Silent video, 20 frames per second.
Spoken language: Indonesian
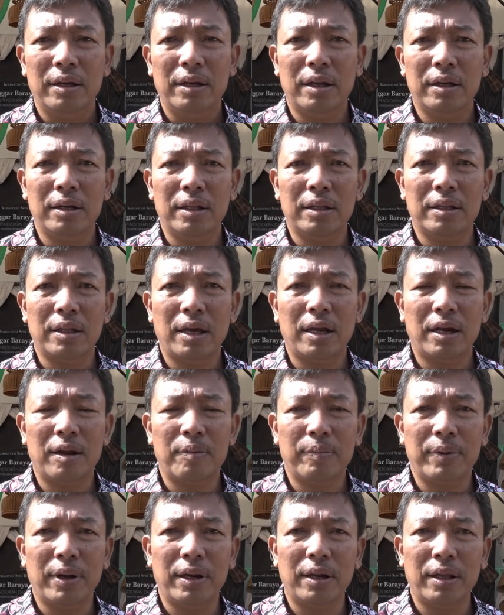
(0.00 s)
dan kita
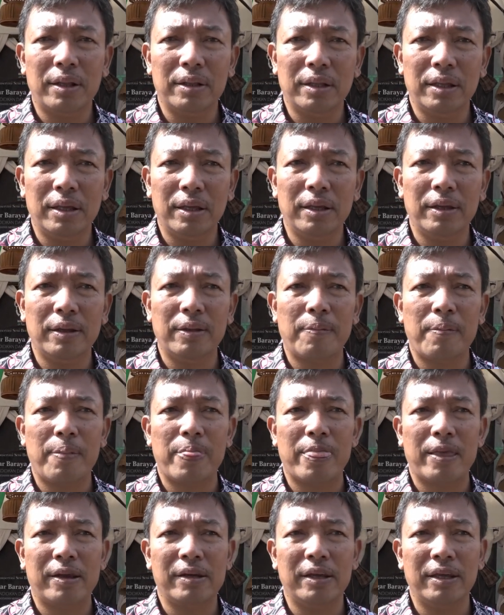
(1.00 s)
harapkan nanti
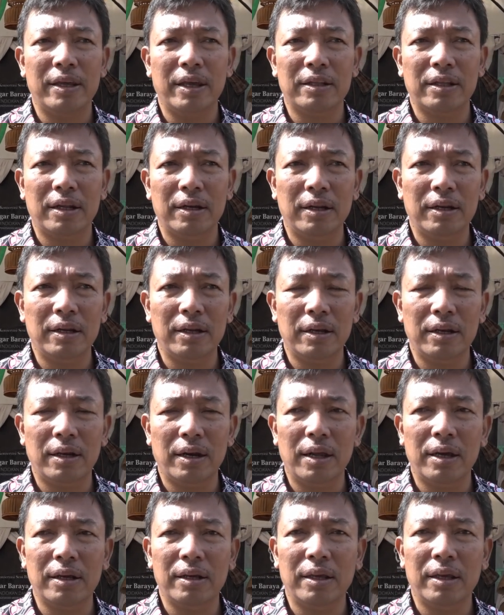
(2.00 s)
kegiatan ini adalah